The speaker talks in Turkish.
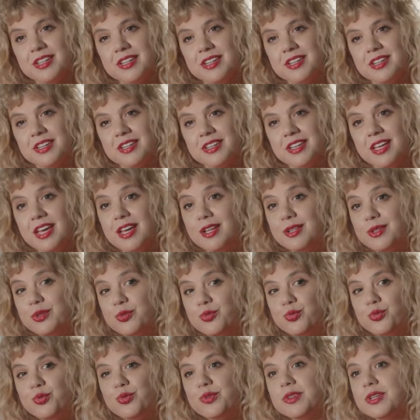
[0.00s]
Ee,
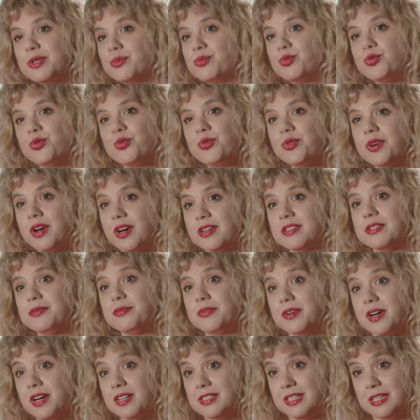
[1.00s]
kendi duygularımı çok rahat
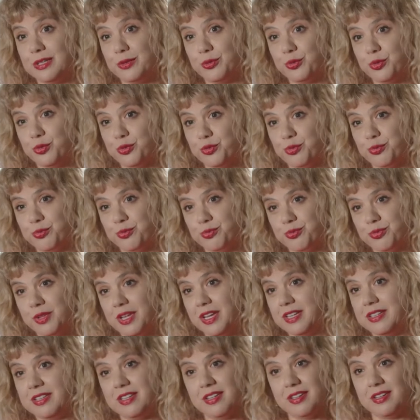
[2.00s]
ifade ediyordum
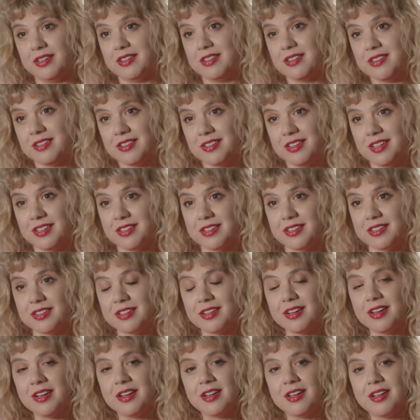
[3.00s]
teknenin
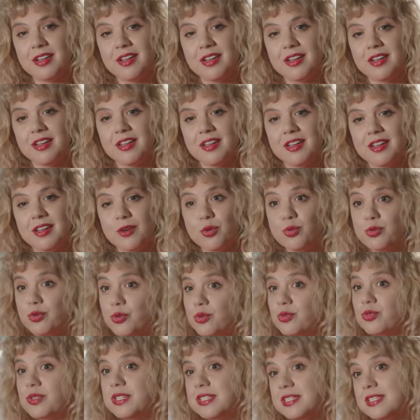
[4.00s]
yanında. E, o
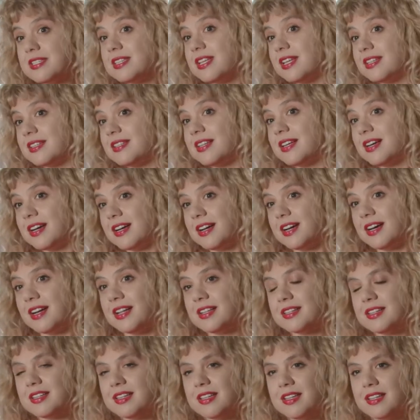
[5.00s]
da onu hissetti
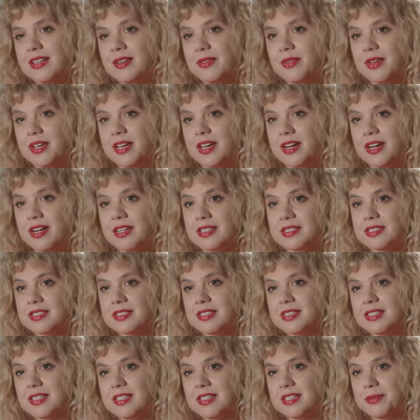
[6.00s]
herhalde ve
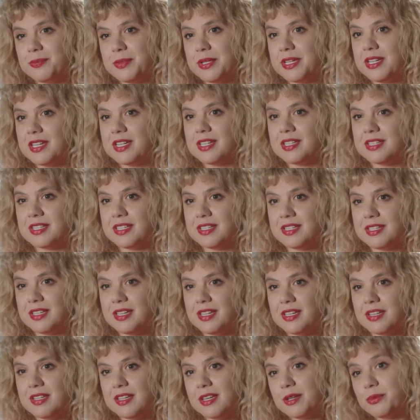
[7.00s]
artık hani birlikte
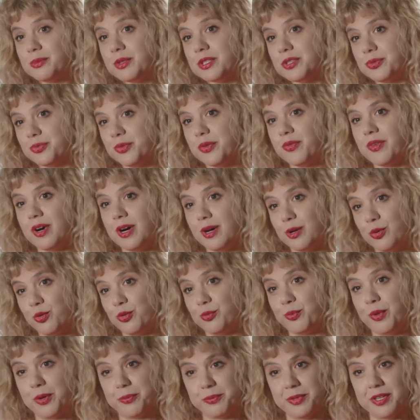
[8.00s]
değil tek başıma var
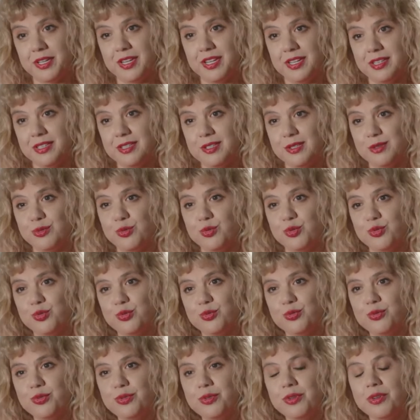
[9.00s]
olmam gerektiğini
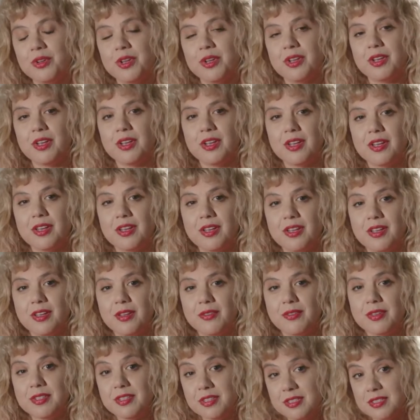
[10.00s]
düşündü.
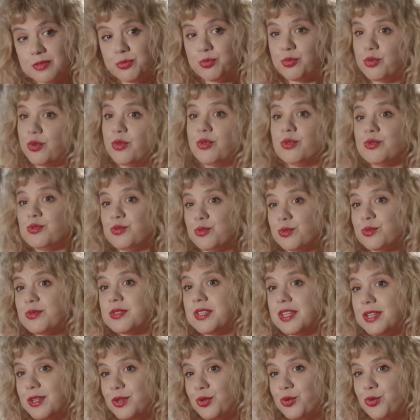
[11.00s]
E, ve dedi bu
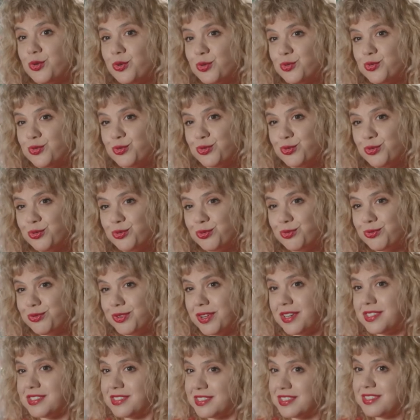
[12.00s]
yolculuk senin yolculuğun
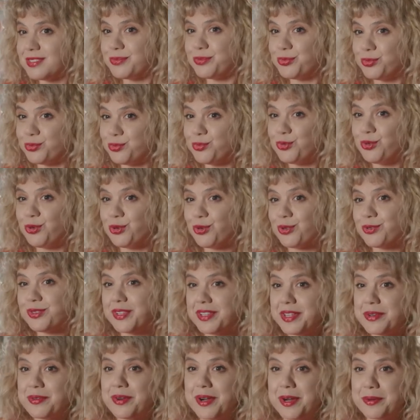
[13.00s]
artık bu
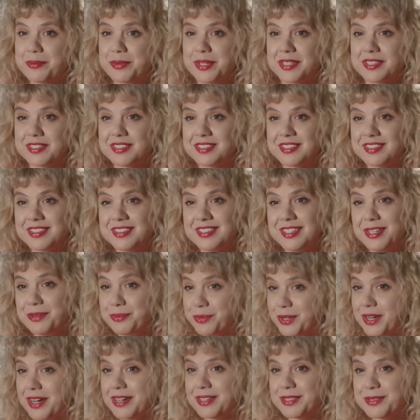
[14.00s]
yolda devam et
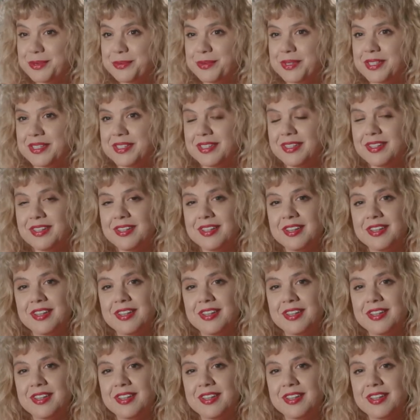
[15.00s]
diye bıraktı beni.